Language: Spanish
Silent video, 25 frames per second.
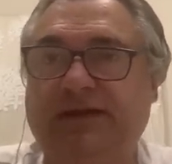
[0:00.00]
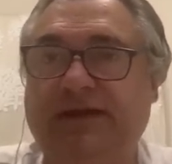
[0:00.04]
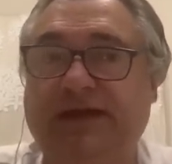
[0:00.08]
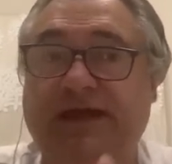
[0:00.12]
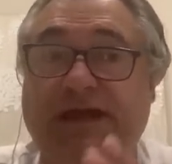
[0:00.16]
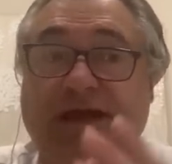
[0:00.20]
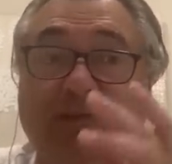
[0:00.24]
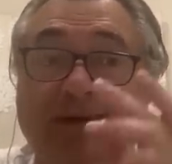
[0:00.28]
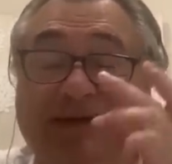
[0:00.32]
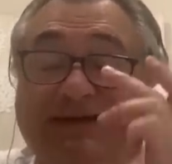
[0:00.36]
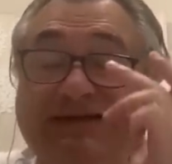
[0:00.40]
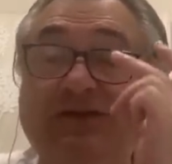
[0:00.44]

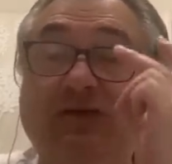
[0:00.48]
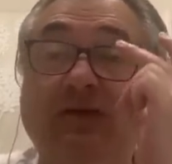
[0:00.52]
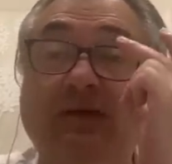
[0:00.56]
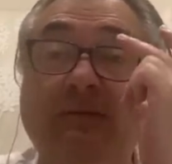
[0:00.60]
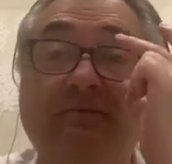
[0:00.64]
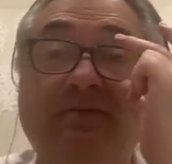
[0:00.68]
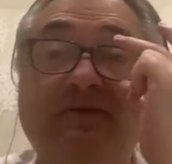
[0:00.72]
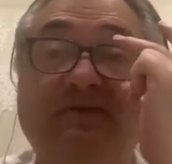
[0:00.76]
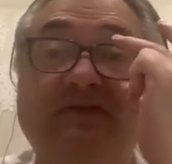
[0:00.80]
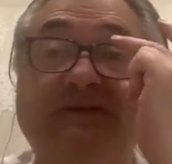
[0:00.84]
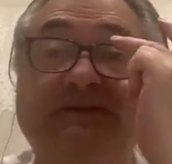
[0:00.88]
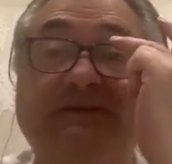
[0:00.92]
El Barça ahora
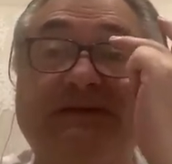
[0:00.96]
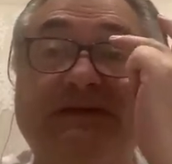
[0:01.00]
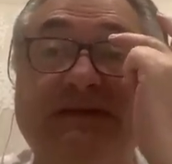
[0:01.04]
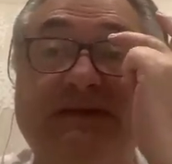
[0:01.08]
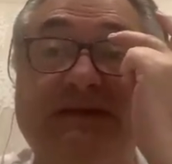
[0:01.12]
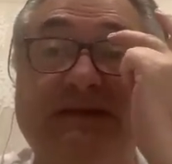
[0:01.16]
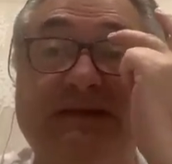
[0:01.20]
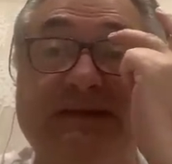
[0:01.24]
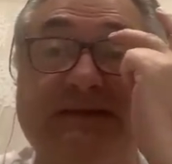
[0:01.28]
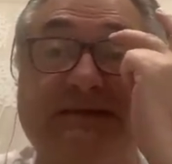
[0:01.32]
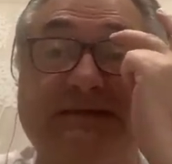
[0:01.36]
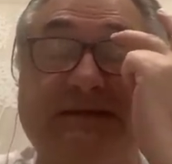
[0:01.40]
empieza a
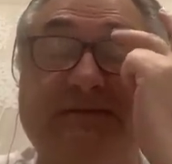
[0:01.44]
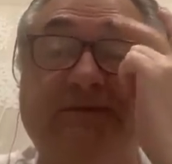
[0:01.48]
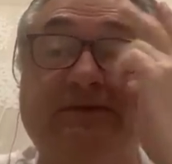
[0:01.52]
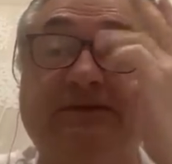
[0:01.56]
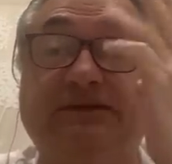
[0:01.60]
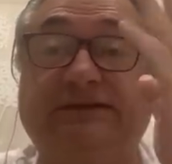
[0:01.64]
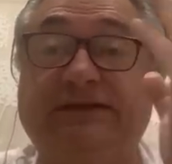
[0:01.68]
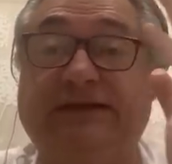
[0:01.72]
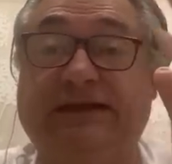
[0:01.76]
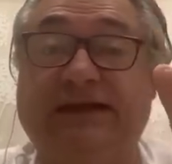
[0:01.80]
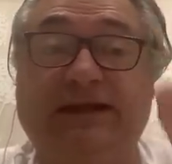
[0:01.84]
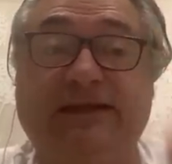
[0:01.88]
tener esa
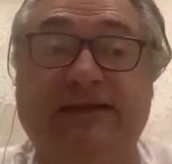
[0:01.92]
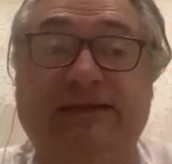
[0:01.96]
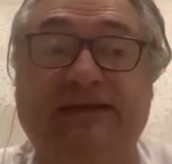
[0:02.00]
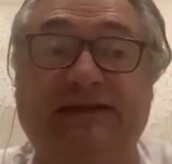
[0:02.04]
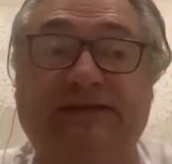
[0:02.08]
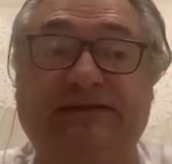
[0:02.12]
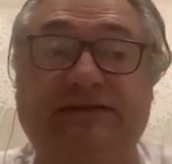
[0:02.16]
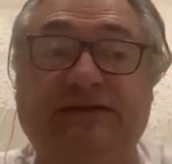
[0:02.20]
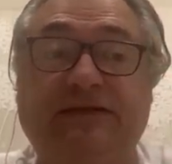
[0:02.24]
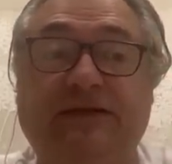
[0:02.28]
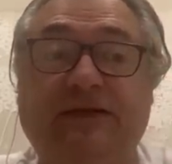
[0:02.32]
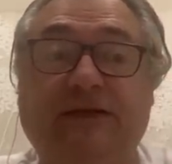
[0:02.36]

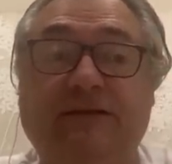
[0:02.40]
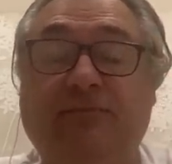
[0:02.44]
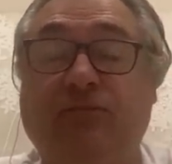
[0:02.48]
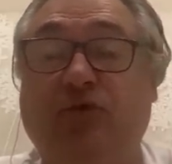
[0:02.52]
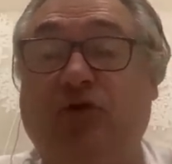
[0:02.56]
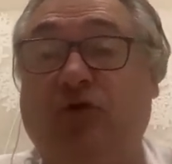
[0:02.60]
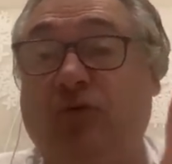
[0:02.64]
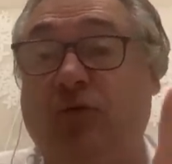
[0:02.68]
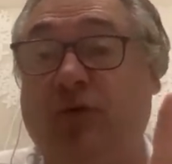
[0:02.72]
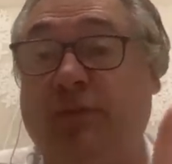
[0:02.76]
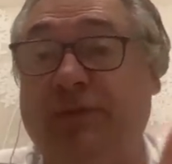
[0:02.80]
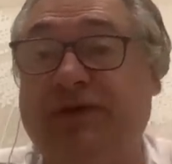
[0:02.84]
verticalidad
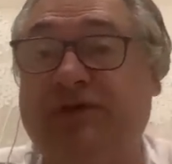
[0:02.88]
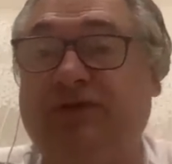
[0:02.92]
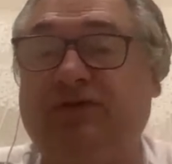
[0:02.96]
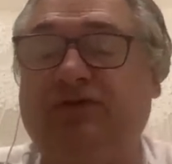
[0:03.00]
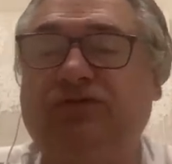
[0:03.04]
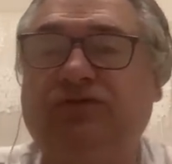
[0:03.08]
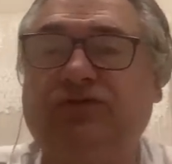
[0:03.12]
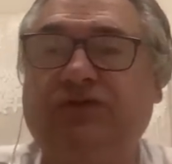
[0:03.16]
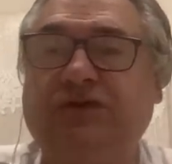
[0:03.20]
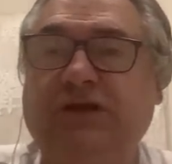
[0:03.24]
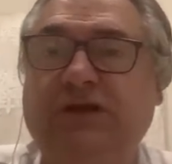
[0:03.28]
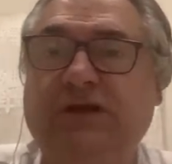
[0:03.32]
por
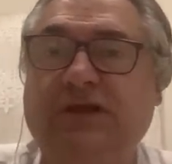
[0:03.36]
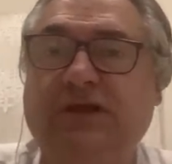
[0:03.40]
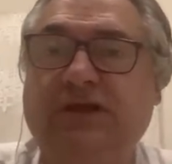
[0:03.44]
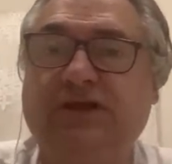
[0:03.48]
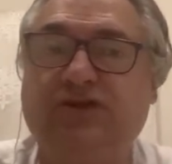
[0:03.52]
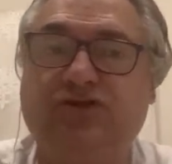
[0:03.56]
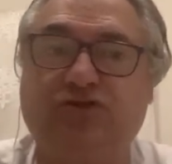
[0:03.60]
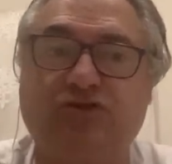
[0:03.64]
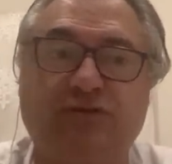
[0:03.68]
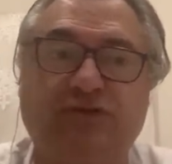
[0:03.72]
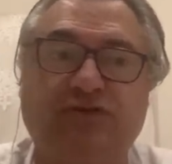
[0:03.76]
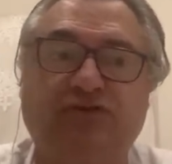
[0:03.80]
momentos,
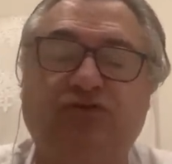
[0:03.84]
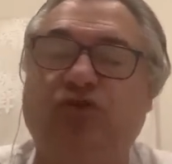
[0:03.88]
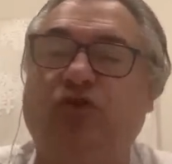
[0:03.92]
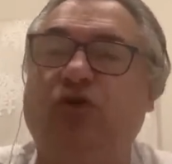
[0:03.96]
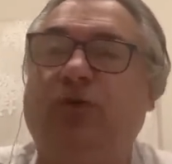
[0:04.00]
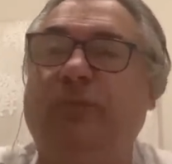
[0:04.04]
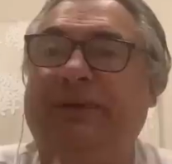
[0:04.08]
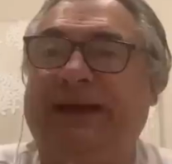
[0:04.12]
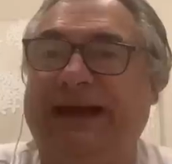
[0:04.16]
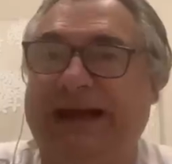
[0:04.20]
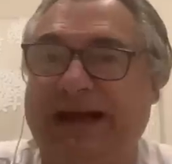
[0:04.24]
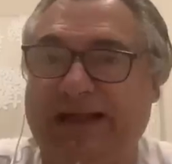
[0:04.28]
y sobre
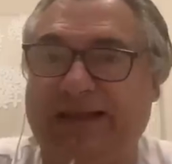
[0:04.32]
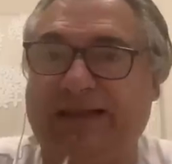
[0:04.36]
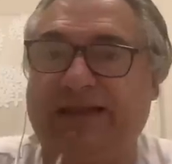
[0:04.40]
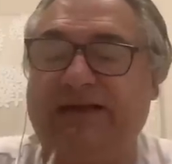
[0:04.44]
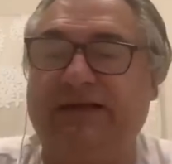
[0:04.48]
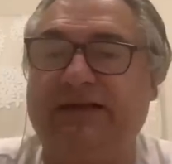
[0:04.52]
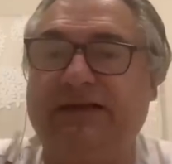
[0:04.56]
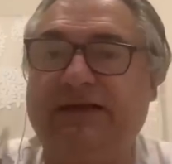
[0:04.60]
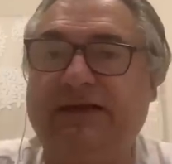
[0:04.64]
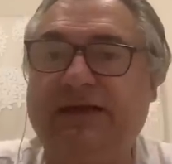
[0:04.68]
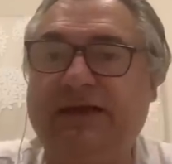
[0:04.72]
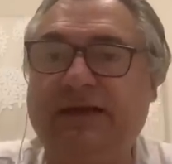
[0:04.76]
todo pegada,